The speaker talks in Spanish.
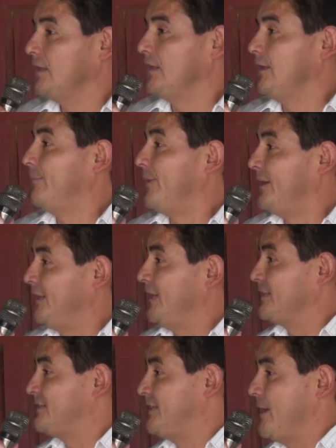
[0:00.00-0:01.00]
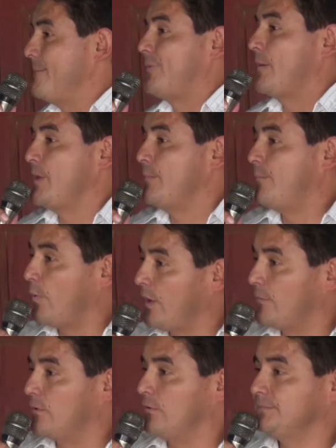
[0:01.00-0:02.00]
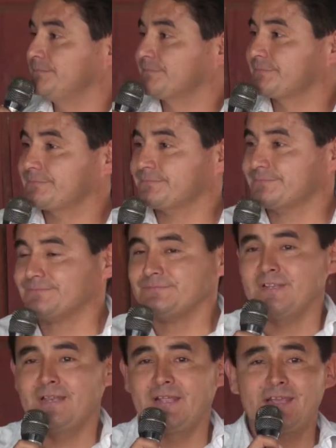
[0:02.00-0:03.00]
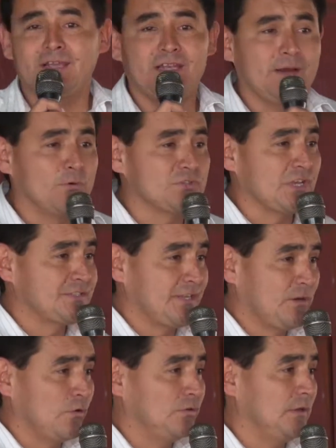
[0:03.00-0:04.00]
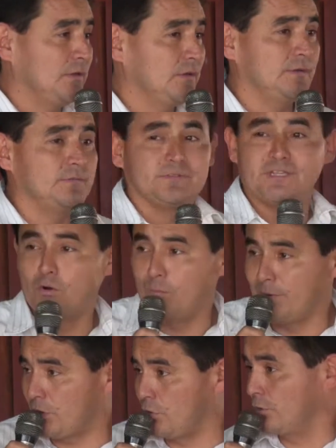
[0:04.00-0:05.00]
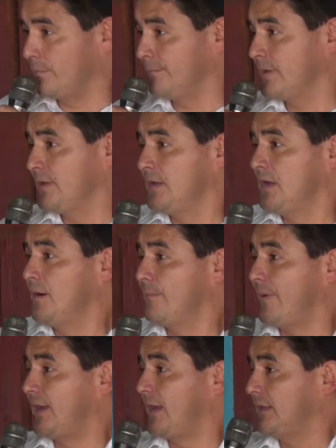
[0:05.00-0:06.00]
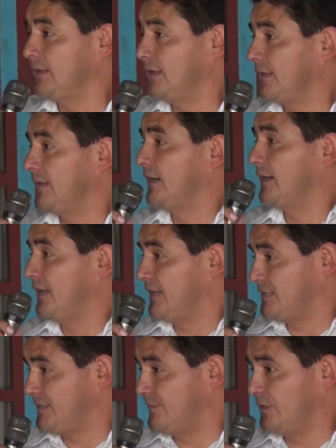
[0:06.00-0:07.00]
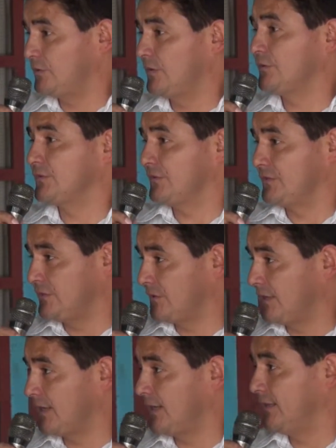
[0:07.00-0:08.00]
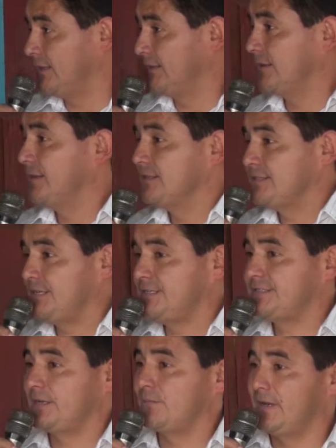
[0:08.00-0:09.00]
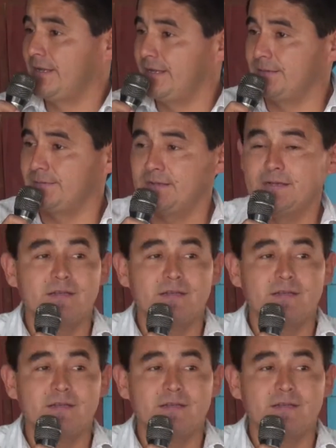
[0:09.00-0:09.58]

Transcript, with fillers: y pedía siempre a mi pueblo de que queríamos hacerlo de lo mejor para en agradecimiento a nuestro señor alcalde, Sister Valera